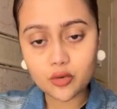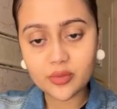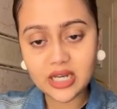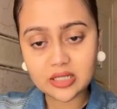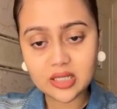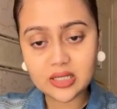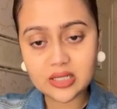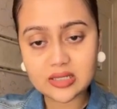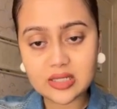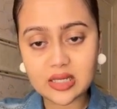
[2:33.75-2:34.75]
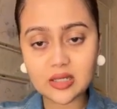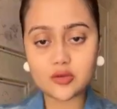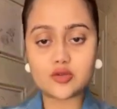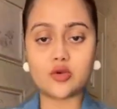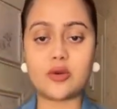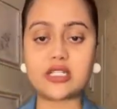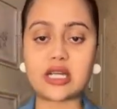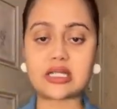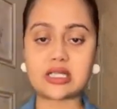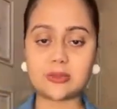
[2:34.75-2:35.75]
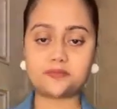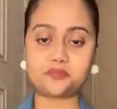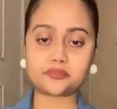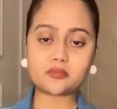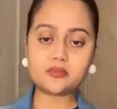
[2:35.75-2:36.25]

আপু কুমিল্লা থেকে দেখছি থ্যাংক ইউ সো মাচ আচ্ছা